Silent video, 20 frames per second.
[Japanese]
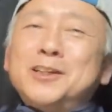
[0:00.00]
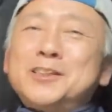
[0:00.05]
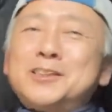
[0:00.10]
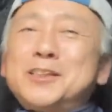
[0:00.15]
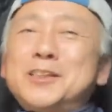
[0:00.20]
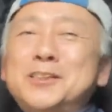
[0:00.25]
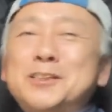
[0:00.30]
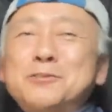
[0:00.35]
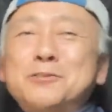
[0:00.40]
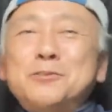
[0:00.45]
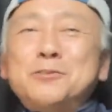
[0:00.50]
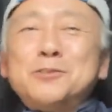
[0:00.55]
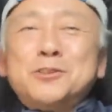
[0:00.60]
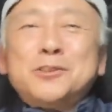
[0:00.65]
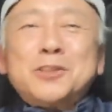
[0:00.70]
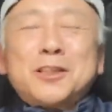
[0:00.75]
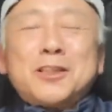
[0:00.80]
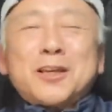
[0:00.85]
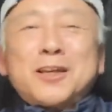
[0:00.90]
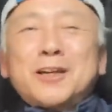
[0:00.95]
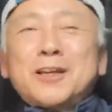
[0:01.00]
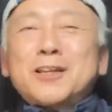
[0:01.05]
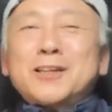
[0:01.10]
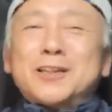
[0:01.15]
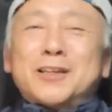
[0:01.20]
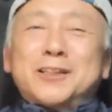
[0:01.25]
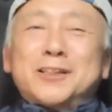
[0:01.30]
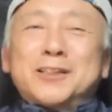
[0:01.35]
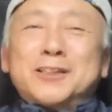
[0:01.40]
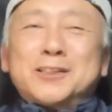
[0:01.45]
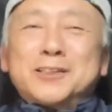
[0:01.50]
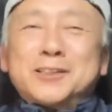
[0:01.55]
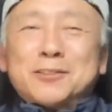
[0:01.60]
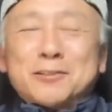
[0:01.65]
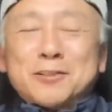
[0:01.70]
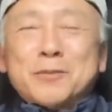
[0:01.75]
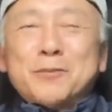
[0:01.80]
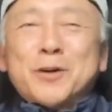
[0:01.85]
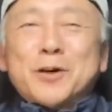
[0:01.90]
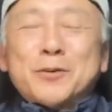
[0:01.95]
写真写りたがらないんですけ
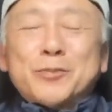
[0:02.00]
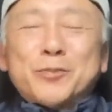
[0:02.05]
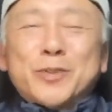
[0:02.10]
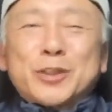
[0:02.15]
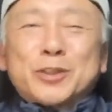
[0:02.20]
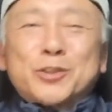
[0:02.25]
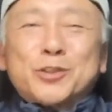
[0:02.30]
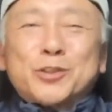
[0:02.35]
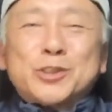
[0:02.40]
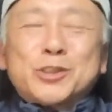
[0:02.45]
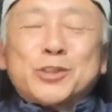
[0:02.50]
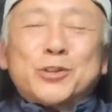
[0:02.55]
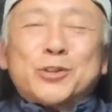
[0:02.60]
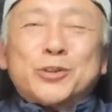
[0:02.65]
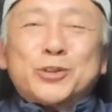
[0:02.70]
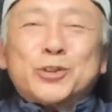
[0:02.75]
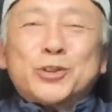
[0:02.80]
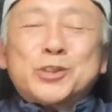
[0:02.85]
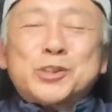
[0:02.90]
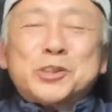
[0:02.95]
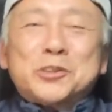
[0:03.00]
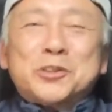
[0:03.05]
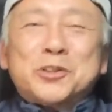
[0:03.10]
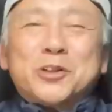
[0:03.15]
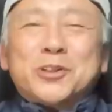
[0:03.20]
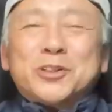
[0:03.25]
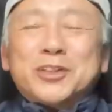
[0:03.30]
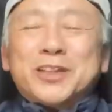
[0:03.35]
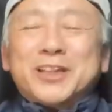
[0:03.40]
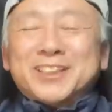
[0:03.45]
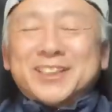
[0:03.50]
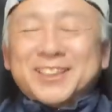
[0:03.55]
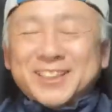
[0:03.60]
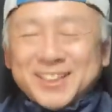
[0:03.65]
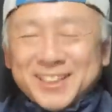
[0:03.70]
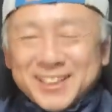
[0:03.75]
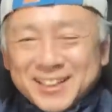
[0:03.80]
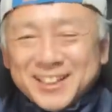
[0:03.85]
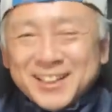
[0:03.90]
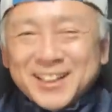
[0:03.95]
どね。まあまあ、年、お年頃なんでね、
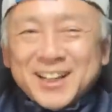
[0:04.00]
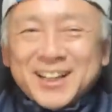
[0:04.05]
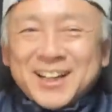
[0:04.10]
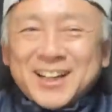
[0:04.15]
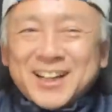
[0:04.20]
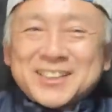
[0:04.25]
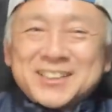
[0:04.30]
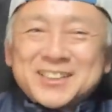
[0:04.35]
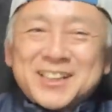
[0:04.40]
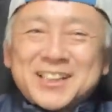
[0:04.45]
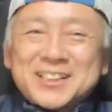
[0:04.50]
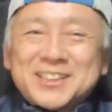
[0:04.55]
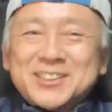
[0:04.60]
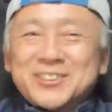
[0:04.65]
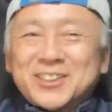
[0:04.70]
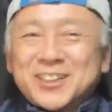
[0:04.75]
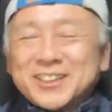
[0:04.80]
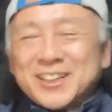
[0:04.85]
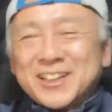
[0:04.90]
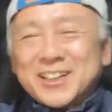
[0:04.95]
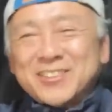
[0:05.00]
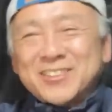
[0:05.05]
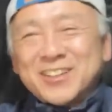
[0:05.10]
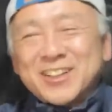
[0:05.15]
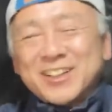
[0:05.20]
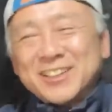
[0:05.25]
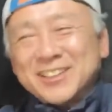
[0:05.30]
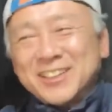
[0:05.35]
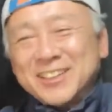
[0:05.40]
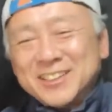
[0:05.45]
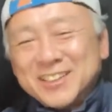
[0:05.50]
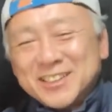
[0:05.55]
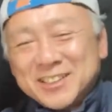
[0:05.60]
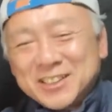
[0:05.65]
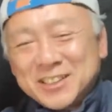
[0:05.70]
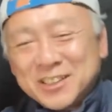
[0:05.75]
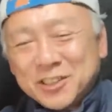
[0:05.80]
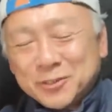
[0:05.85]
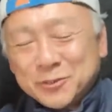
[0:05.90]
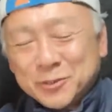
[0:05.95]
恥ずかしいのかなんかわかんないんで
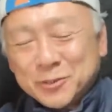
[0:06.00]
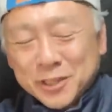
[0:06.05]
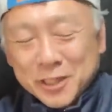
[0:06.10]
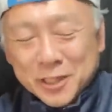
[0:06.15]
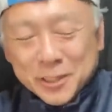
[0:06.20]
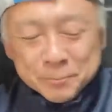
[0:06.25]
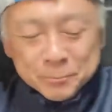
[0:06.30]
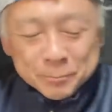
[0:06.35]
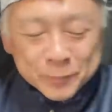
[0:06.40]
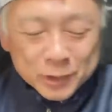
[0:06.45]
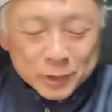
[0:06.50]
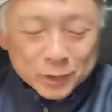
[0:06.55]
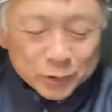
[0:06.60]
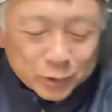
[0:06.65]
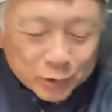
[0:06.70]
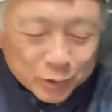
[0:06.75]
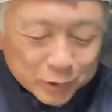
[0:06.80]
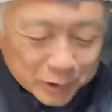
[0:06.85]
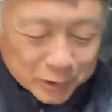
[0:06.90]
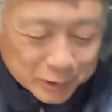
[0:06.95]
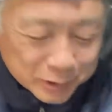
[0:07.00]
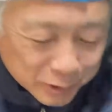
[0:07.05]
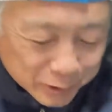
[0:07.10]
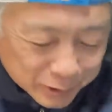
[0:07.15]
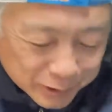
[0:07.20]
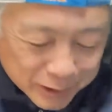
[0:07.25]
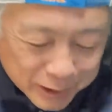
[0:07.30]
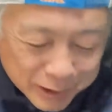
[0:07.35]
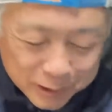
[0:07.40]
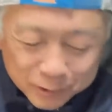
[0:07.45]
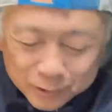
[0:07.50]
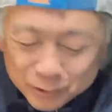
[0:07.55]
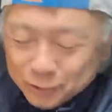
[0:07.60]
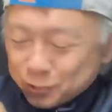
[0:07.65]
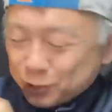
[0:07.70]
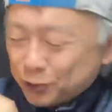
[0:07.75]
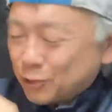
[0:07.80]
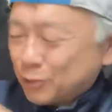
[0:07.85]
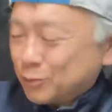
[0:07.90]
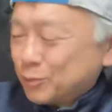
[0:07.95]
すけどもね、撮っていこ
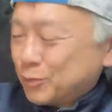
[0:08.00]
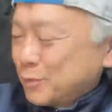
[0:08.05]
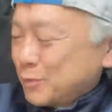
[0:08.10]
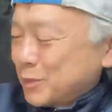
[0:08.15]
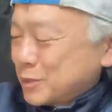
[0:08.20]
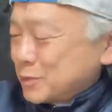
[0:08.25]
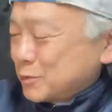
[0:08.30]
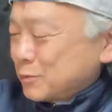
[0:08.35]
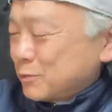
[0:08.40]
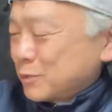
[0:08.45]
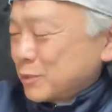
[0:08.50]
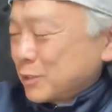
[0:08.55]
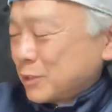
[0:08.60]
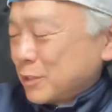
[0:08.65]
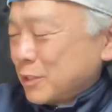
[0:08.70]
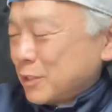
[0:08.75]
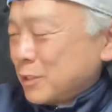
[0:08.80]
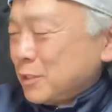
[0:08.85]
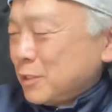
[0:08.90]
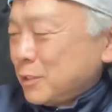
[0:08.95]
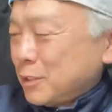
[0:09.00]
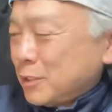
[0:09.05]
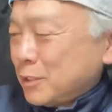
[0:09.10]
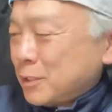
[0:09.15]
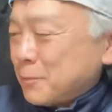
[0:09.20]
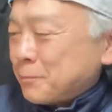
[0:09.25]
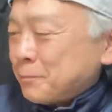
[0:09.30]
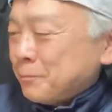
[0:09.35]
うと思います。これね、